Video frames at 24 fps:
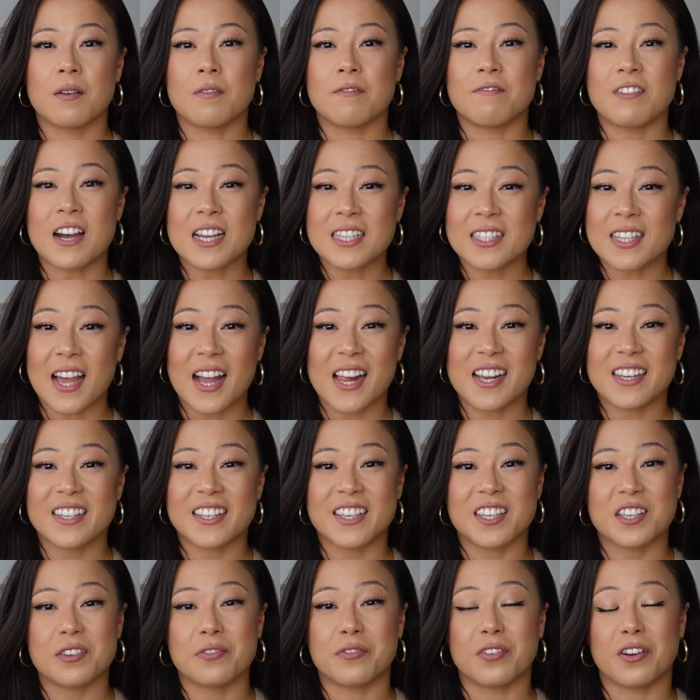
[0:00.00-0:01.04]
Was
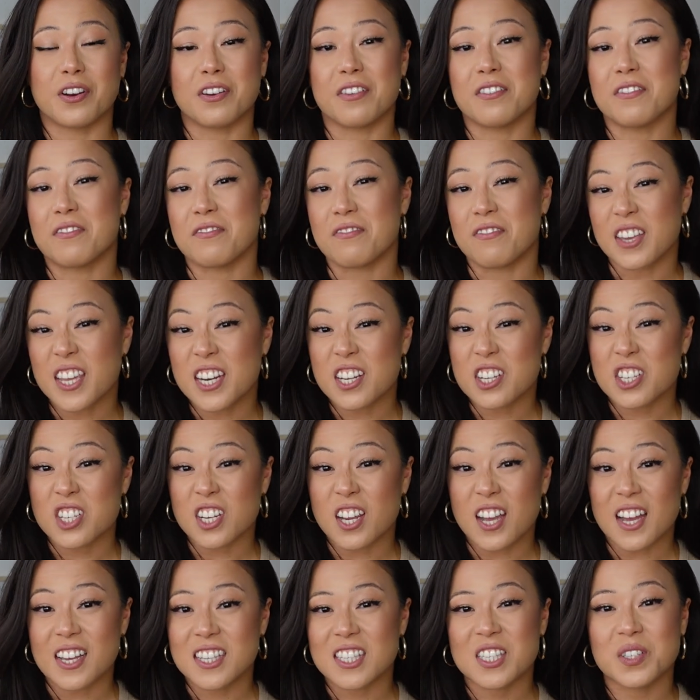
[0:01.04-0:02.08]
halte ich von
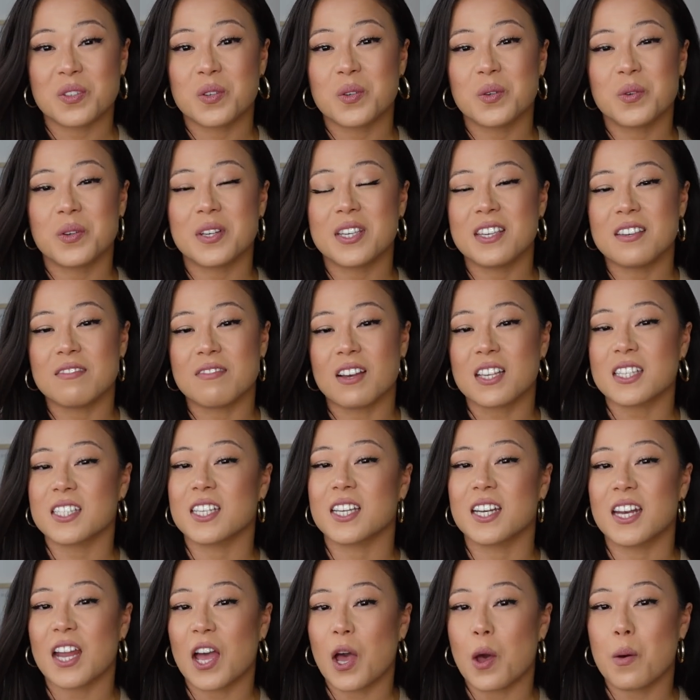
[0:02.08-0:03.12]
vedischer Astrologie? Was
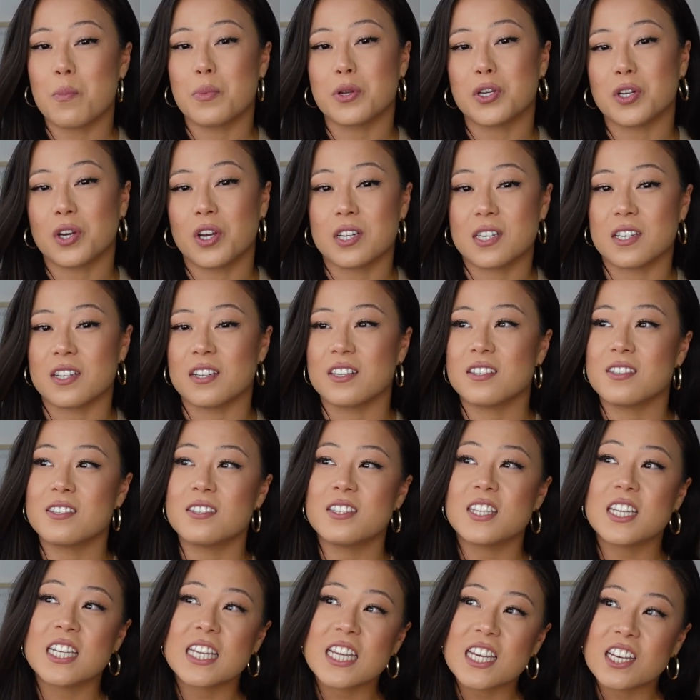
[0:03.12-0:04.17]
genau bedeutet
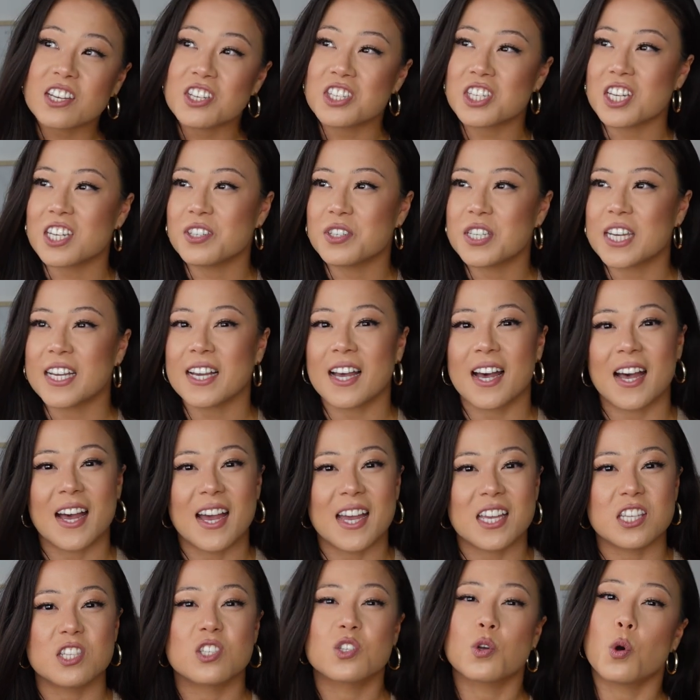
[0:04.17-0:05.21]
siderischer
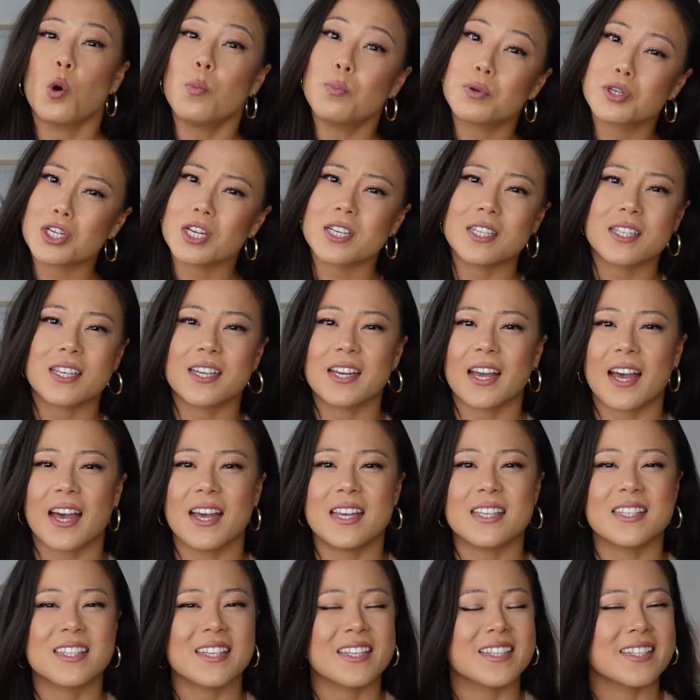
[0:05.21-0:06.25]
Tierkreis, tropischer
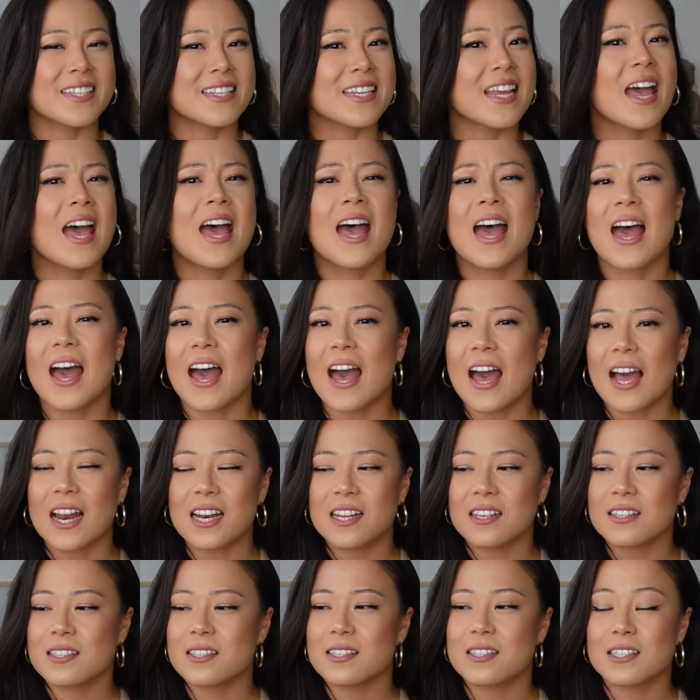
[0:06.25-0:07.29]
Tierkreis? Das sind
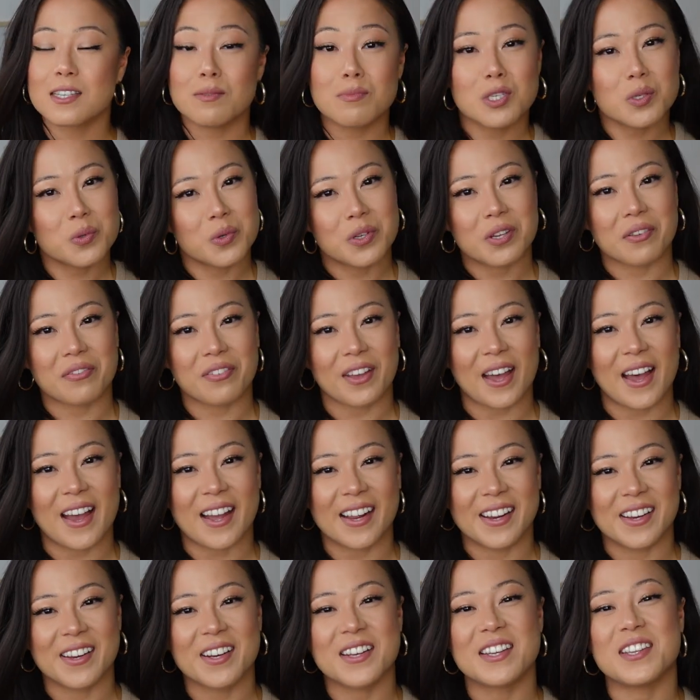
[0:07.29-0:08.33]
alles ziemlich gute
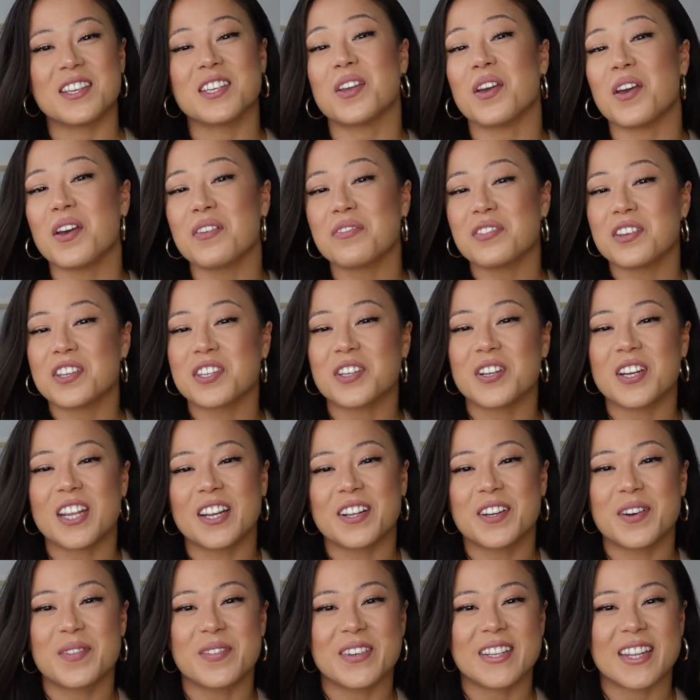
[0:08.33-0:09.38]
Fragen, die ich öfter schon in
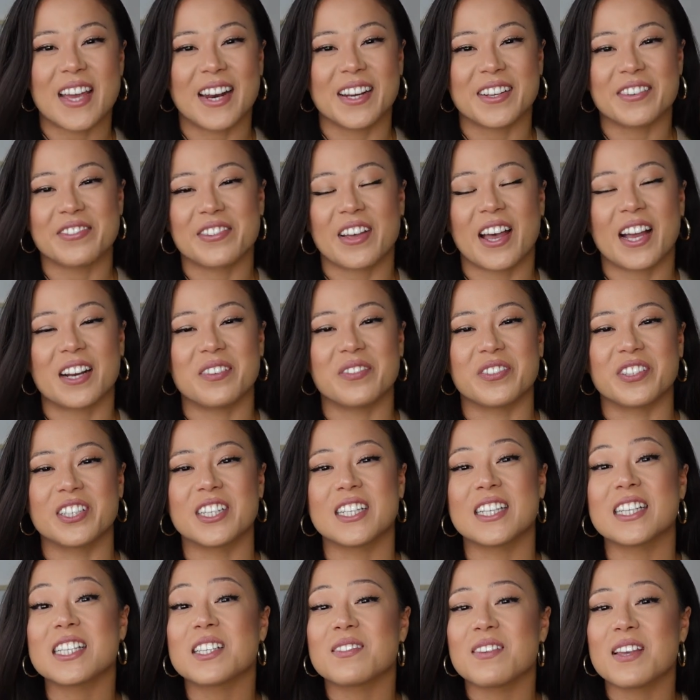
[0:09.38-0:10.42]
den Kommentaren gefragt
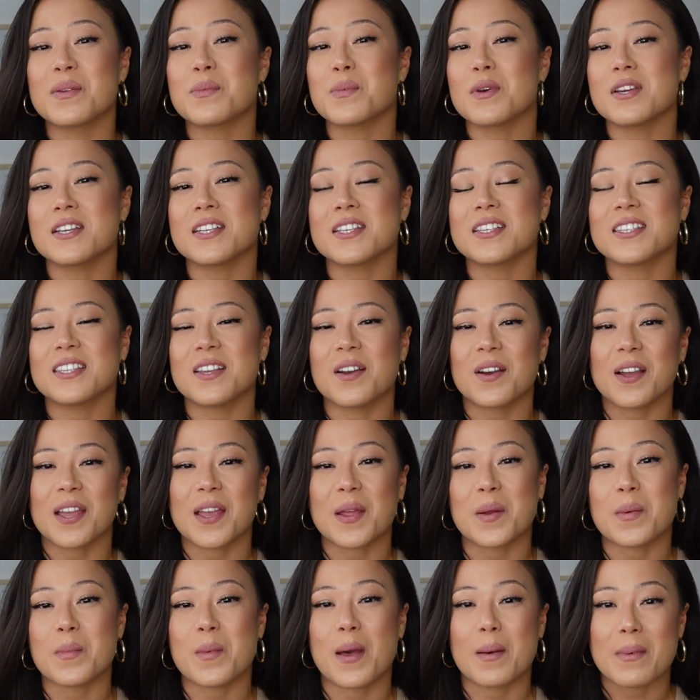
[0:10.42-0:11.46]
wurde. Deswegen möchte ich sie auch
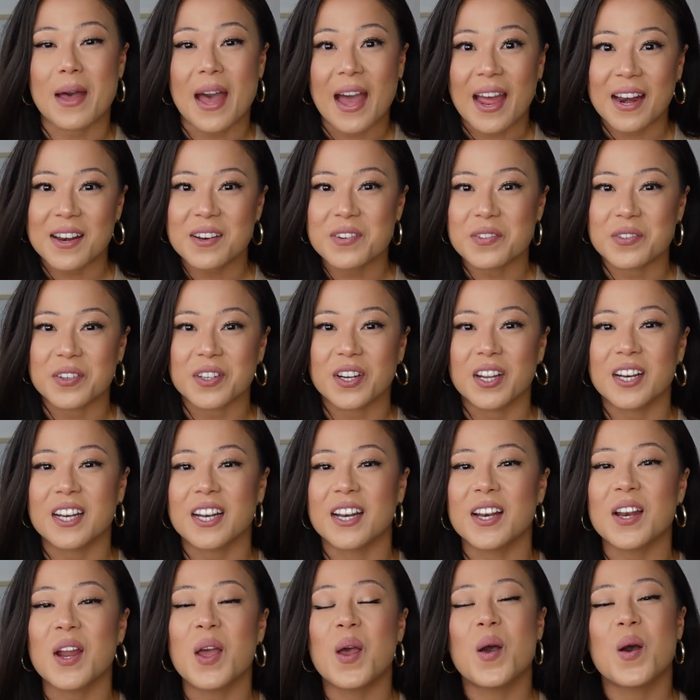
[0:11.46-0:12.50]
gerne mal
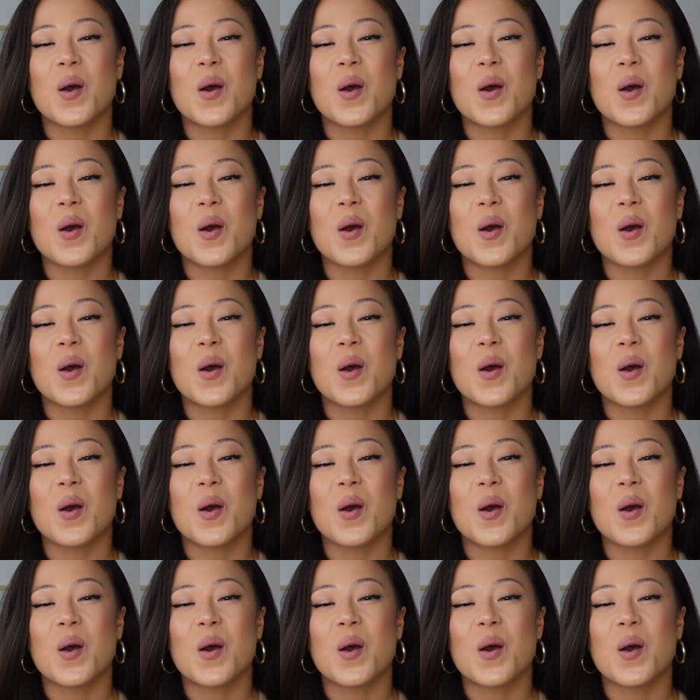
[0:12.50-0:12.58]
beantworten.